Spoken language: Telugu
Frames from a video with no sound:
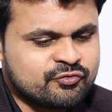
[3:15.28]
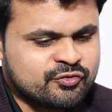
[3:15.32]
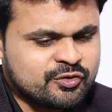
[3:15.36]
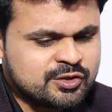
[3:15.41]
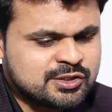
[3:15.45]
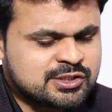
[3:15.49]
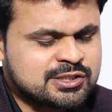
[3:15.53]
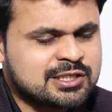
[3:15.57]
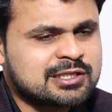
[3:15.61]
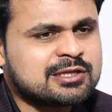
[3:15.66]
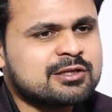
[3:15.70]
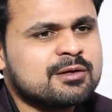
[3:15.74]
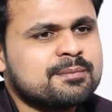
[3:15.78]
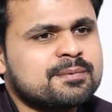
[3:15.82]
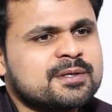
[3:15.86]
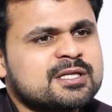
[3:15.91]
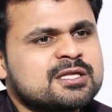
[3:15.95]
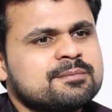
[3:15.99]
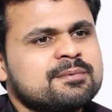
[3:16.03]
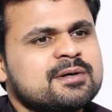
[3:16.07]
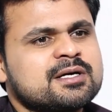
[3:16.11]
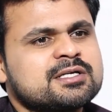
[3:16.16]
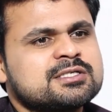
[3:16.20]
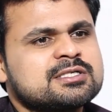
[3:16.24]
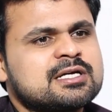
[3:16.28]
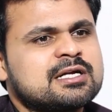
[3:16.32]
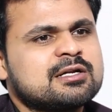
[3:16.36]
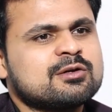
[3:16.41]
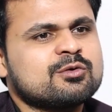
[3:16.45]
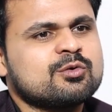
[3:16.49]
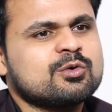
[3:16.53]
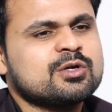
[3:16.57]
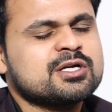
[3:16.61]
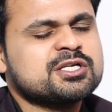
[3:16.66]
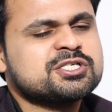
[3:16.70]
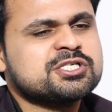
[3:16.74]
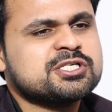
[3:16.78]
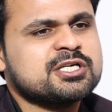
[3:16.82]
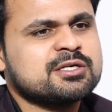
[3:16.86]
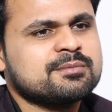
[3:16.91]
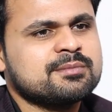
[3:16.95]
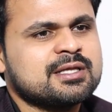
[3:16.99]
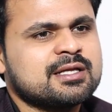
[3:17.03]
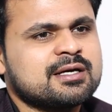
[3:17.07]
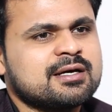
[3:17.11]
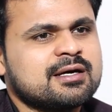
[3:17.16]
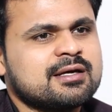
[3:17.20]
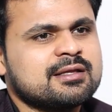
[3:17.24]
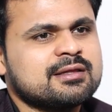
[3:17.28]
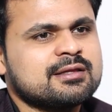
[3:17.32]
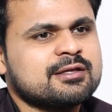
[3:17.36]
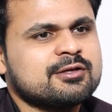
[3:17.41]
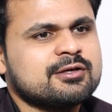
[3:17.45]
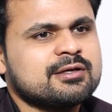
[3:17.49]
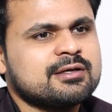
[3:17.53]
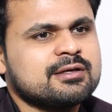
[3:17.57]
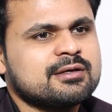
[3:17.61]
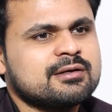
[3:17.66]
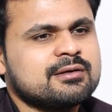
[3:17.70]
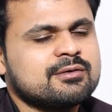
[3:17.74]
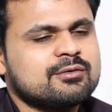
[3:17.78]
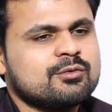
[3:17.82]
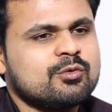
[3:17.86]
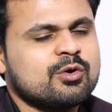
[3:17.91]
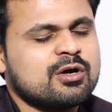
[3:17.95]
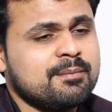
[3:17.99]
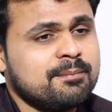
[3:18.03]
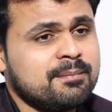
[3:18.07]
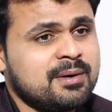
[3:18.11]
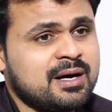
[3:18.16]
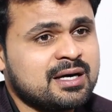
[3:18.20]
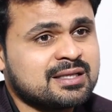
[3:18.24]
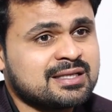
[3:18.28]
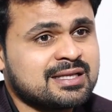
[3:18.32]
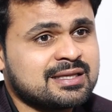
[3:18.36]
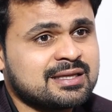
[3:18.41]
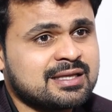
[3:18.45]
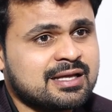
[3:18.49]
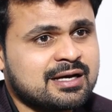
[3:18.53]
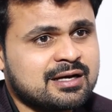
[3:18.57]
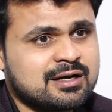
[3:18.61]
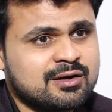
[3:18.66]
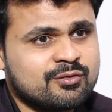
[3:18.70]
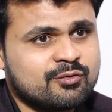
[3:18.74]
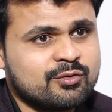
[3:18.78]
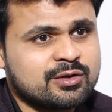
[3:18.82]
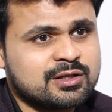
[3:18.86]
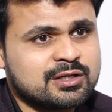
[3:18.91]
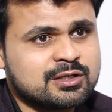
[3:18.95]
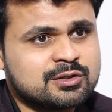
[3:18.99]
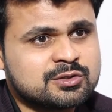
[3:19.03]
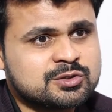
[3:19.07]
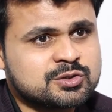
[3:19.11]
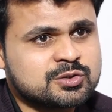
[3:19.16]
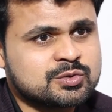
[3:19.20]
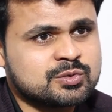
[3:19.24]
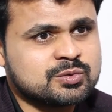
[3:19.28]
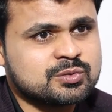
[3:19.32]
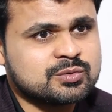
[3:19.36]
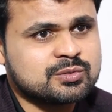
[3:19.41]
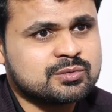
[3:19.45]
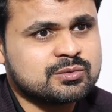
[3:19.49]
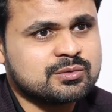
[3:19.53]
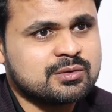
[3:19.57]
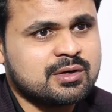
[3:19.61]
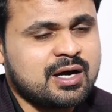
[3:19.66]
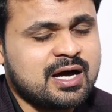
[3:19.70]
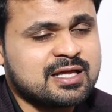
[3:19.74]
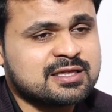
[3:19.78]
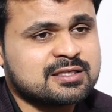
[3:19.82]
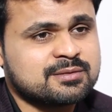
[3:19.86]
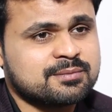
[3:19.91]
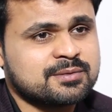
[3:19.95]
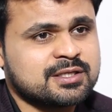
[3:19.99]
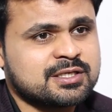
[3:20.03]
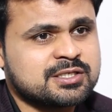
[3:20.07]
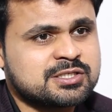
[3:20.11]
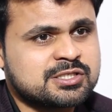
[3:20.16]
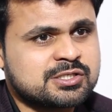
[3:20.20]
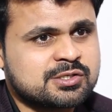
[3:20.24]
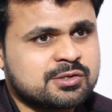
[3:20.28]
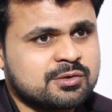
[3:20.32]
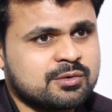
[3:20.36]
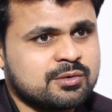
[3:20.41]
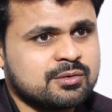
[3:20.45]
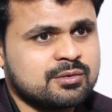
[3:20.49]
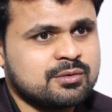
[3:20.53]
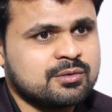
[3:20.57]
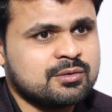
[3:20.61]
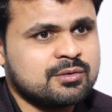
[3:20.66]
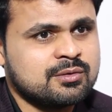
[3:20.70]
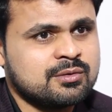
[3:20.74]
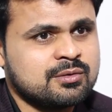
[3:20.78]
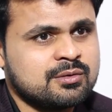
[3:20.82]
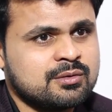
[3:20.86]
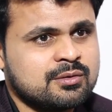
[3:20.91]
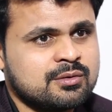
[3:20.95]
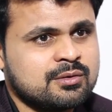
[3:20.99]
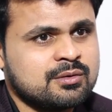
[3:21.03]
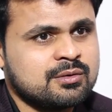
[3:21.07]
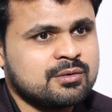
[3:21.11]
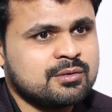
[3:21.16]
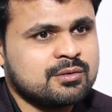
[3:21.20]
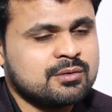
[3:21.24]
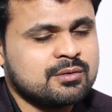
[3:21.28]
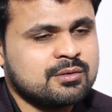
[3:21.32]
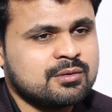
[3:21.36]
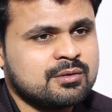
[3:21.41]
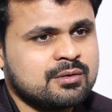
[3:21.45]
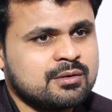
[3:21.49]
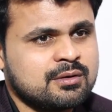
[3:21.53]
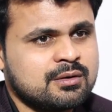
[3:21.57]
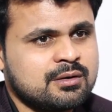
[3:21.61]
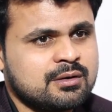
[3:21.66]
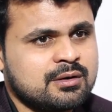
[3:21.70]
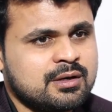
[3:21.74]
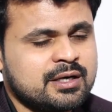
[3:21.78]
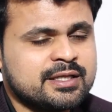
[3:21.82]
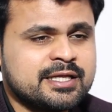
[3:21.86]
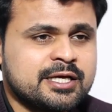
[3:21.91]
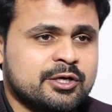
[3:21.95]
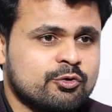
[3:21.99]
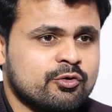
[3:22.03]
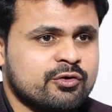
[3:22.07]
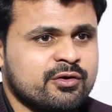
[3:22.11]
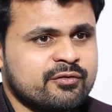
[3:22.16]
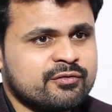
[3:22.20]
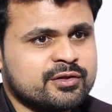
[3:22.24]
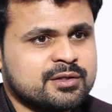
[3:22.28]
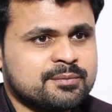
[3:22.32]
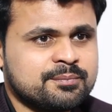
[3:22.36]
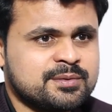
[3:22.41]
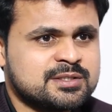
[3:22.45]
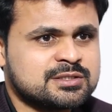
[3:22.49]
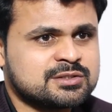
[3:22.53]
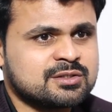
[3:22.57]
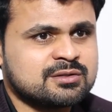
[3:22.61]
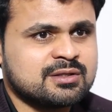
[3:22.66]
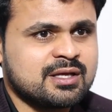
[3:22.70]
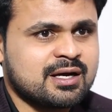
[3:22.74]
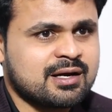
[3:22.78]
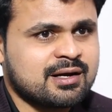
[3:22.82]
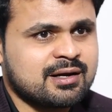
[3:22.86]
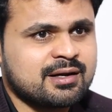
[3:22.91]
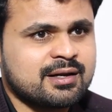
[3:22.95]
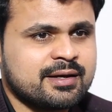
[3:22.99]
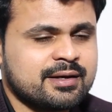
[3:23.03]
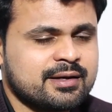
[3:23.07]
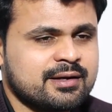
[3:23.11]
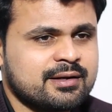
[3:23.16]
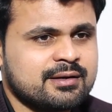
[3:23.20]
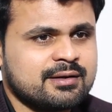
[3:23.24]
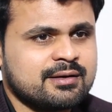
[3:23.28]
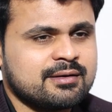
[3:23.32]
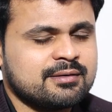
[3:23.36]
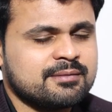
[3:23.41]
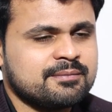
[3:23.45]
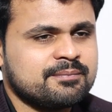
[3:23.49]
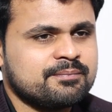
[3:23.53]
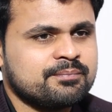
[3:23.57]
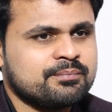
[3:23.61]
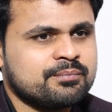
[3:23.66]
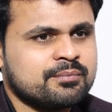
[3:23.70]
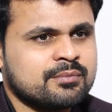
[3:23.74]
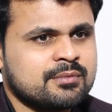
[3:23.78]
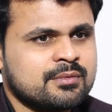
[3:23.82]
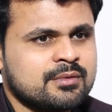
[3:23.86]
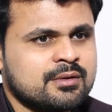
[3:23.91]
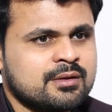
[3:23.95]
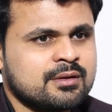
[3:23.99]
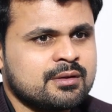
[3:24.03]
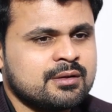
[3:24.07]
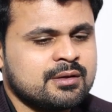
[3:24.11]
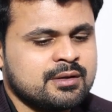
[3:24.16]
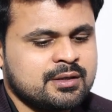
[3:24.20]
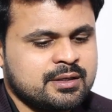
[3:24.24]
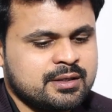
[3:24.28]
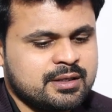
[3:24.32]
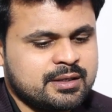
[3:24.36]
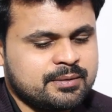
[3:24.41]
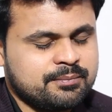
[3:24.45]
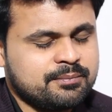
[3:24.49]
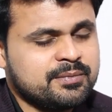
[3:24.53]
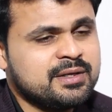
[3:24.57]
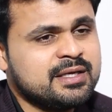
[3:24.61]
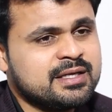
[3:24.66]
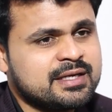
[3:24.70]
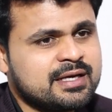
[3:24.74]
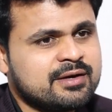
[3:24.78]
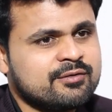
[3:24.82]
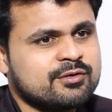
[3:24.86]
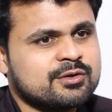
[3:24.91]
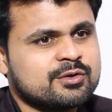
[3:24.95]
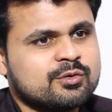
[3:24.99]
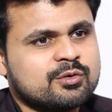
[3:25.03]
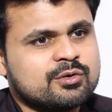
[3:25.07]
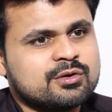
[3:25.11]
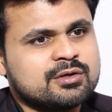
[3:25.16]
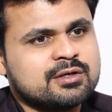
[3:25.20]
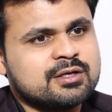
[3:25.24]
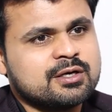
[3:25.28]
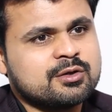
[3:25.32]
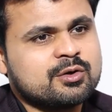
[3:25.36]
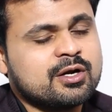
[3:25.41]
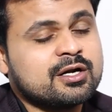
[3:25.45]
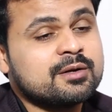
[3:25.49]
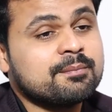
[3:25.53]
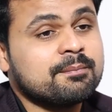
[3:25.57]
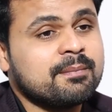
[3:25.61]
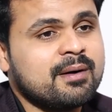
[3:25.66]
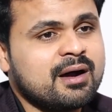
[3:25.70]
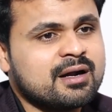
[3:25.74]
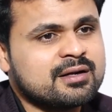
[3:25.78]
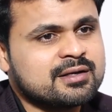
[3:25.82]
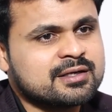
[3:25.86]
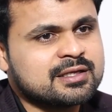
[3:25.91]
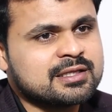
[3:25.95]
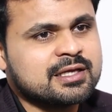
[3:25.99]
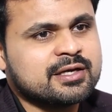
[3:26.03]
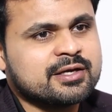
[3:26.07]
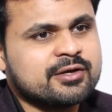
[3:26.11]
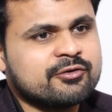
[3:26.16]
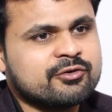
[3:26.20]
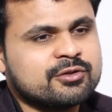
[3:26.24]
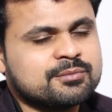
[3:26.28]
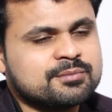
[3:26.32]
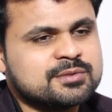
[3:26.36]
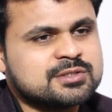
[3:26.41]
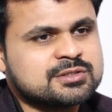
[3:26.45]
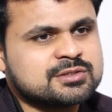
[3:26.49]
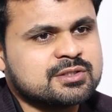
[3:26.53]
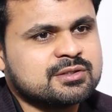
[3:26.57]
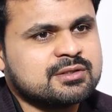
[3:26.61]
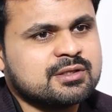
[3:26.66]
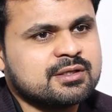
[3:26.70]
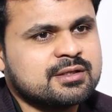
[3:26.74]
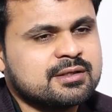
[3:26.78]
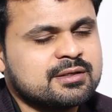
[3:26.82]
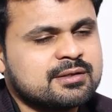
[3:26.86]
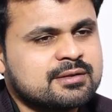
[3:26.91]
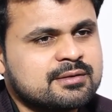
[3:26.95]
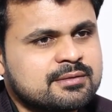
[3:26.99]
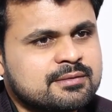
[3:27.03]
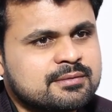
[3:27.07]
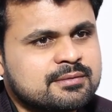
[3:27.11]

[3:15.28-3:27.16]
ఫ్యూచర్లో ప్రతిపక్షాలు కూడా షర్మిల గారిని ఒక బాణంలాగా వదలొచ్చు ఆంధ్రప్రదేశ్లో అని ఎక్కువగా వినిపిస్తుంది అక్కడ ఇక్కడ మీరేమనుకుంటున్నారు అండ్ పార్టీలో ఏమనిపిస్తుంది అది